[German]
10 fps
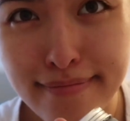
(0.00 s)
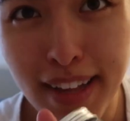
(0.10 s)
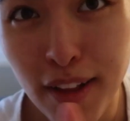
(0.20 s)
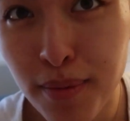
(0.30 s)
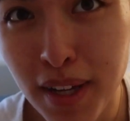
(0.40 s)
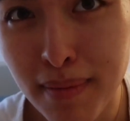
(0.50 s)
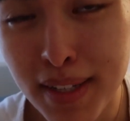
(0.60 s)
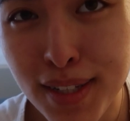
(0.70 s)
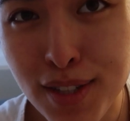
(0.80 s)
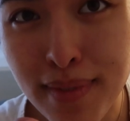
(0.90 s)
Dann kommt eine
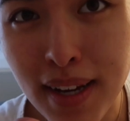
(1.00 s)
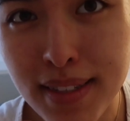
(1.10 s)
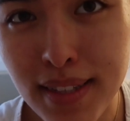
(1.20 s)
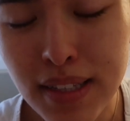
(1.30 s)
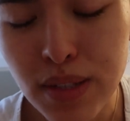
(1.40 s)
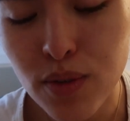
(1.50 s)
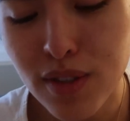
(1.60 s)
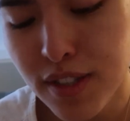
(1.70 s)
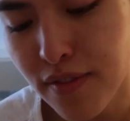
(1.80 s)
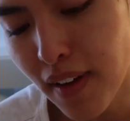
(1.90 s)
Maske zum Einsatz
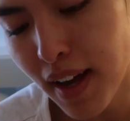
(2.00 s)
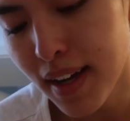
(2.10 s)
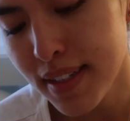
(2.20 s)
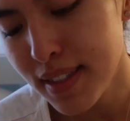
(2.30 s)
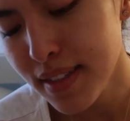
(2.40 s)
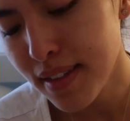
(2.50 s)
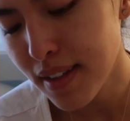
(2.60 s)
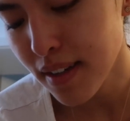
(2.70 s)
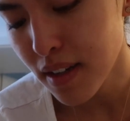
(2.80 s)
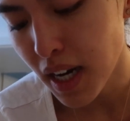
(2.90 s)
und zwar diese
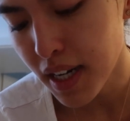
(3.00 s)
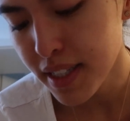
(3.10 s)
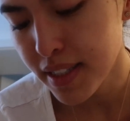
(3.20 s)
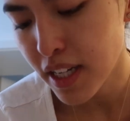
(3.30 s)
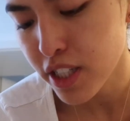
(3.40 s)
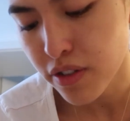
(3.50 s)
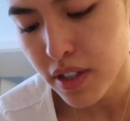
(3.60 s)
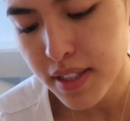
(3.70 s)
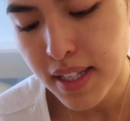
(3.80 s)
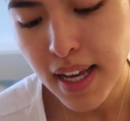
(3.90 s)
hier, Art
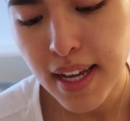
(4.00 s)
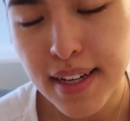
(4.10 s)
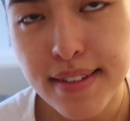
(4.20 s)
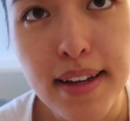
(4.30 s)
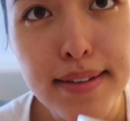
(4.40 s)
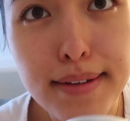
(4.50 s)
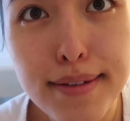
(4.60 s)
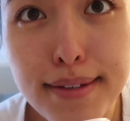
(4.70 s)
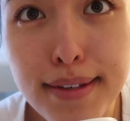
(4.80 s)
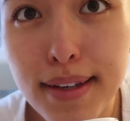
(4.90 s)
Naturals Dead
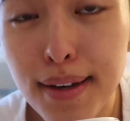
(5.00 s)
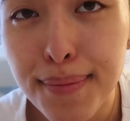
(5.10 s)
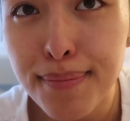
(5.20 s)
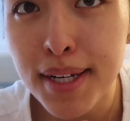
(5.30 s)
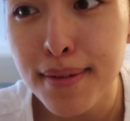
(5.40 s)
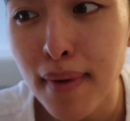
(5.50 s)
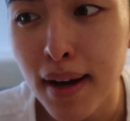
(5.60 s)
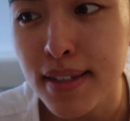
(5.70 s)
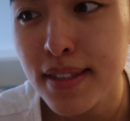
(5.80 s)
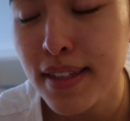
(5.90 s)
Sea Matte
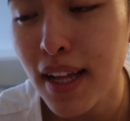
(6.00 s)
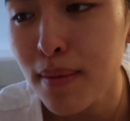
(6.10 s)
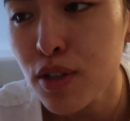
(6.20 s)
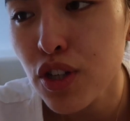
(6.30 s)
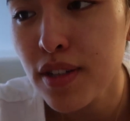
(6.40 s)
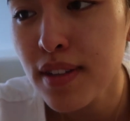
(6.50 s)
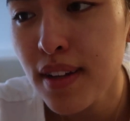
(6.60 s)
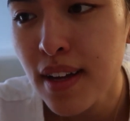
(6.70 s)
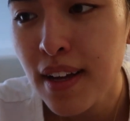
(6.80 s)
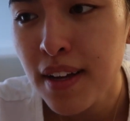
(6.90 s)
Mask. Die habe ich schon,
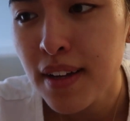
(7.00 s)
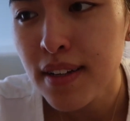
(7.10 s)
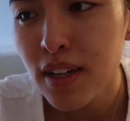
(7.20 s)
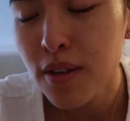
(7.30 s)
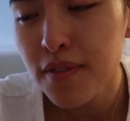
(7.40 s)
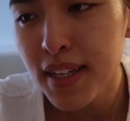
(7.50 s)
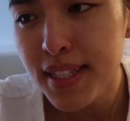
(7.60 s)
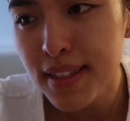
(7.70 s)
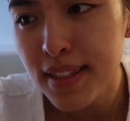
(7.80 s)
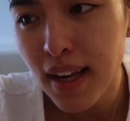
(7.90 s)
glaube ich,
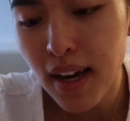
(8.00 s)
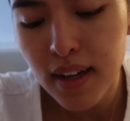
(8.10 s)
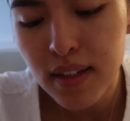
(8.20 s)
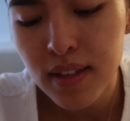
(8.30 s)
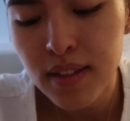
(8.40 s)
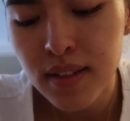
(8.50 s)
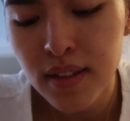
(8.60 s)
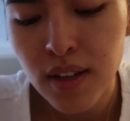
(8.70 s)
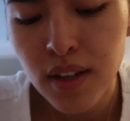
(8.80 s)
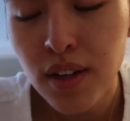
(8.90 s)
fast ein Jahr
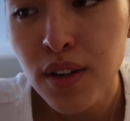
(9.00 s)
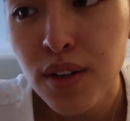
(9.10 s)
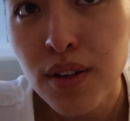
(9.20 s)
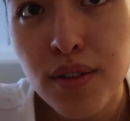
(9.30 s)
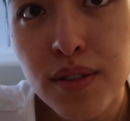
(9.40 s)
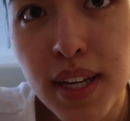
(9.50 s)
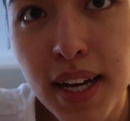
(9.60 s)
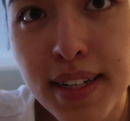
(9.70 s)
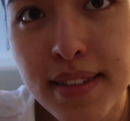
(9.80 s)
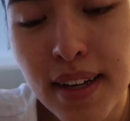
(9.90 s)
und die
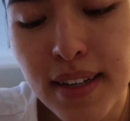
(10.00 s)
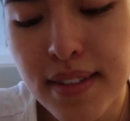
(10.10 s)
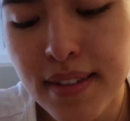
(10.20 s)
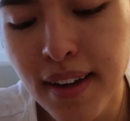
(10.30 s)
hält echt